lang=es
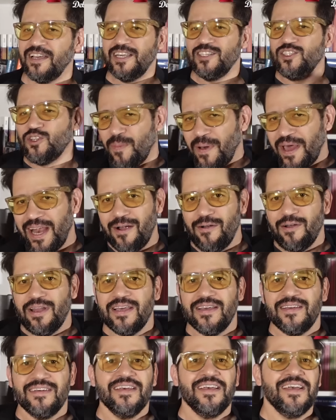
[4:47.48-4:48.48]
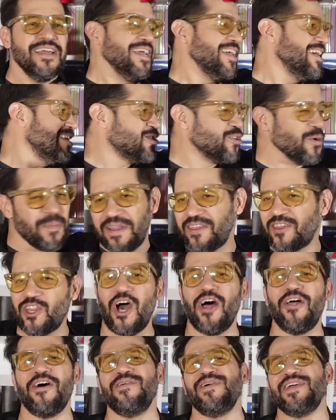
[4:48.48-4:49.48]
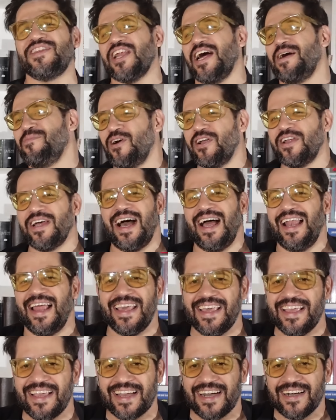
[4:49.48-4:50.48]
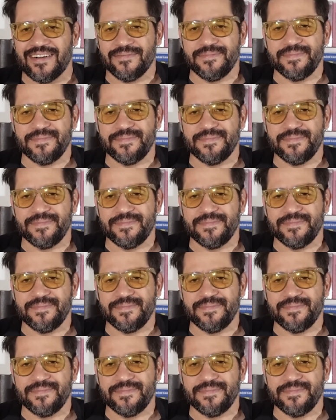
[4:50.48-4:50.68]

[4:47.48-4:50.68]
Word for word: Insuperable. Todo nuestro amor a la Inca.